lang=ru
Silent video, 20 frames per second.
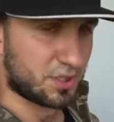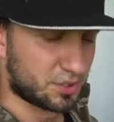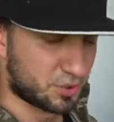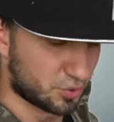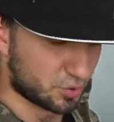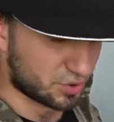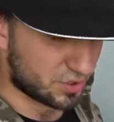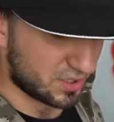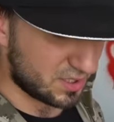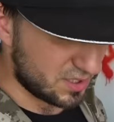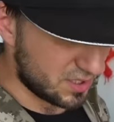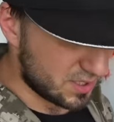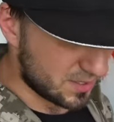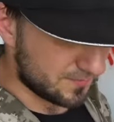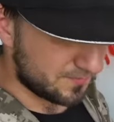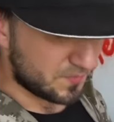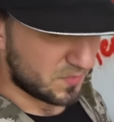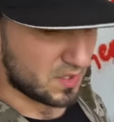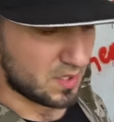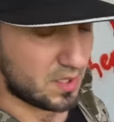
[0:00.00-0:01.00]

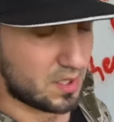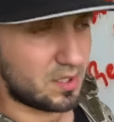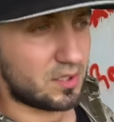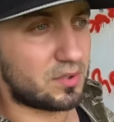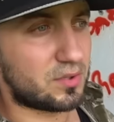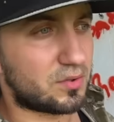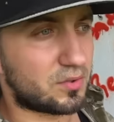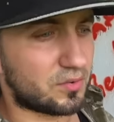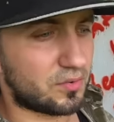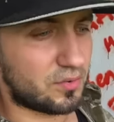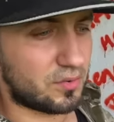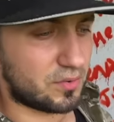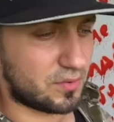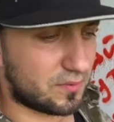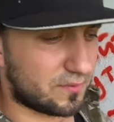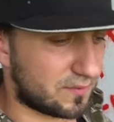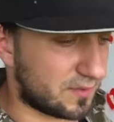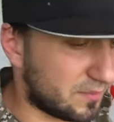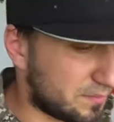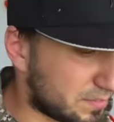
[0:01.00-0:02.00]
отчуждения, то
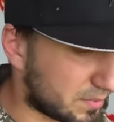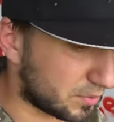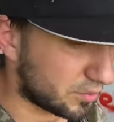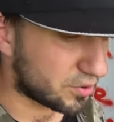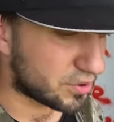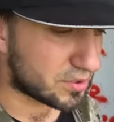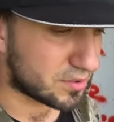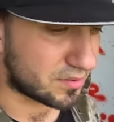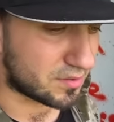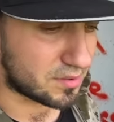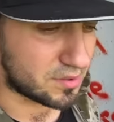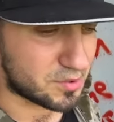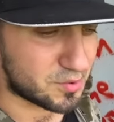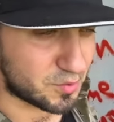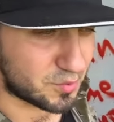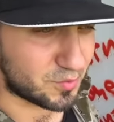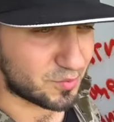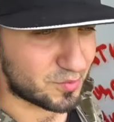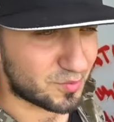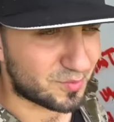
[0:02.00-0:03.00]
вы получите
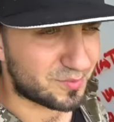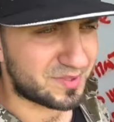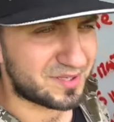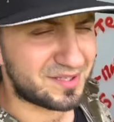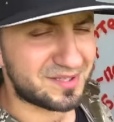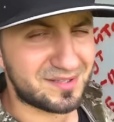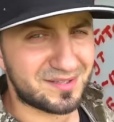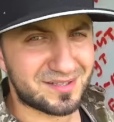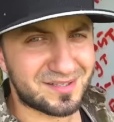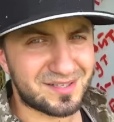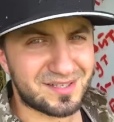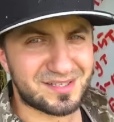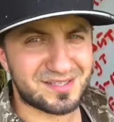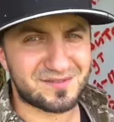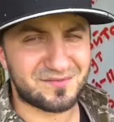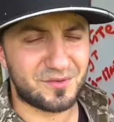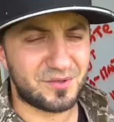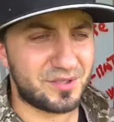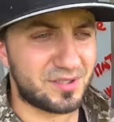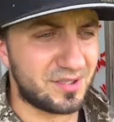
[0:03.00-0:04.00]
1000 рублей на
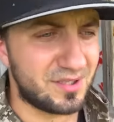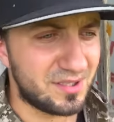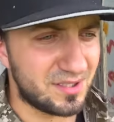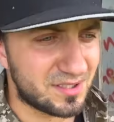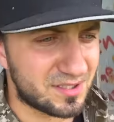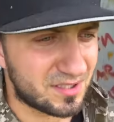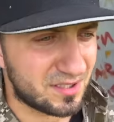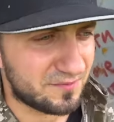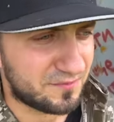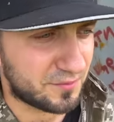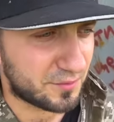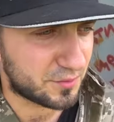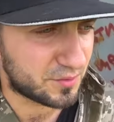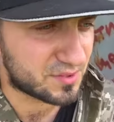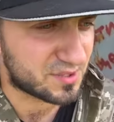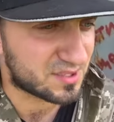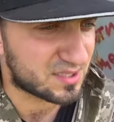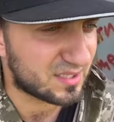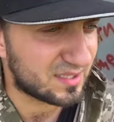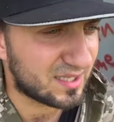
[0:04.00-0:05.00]
свой телефон.
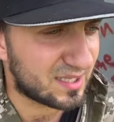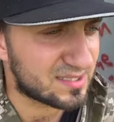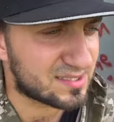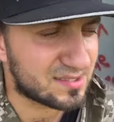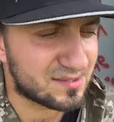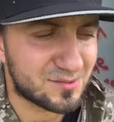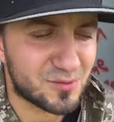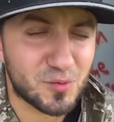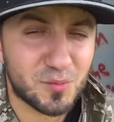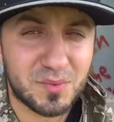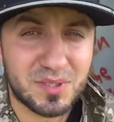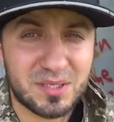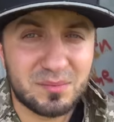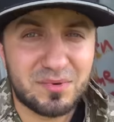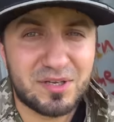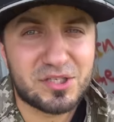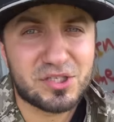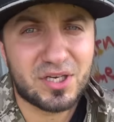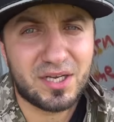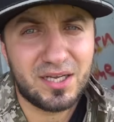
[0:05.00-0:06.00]
Согласен, сумма
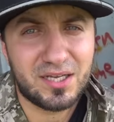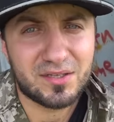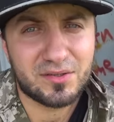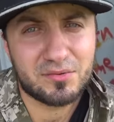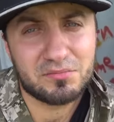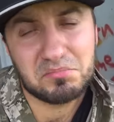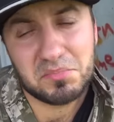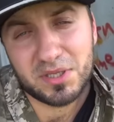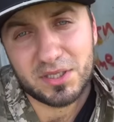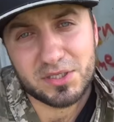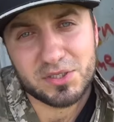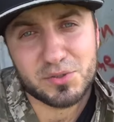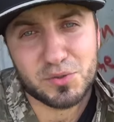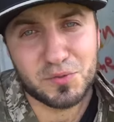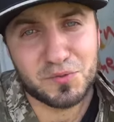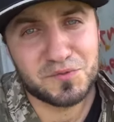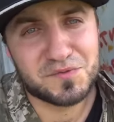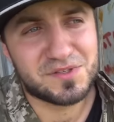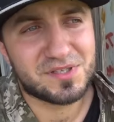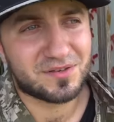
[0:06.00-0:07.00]
небольшая, мелочь,
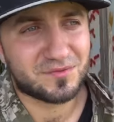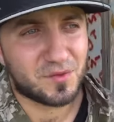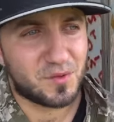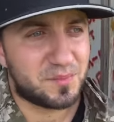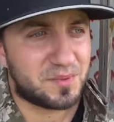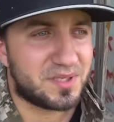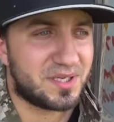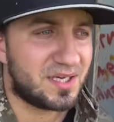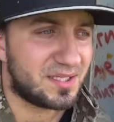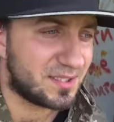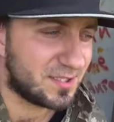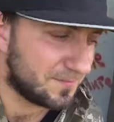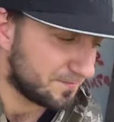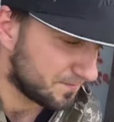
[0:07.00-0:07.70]
но все равно приятно.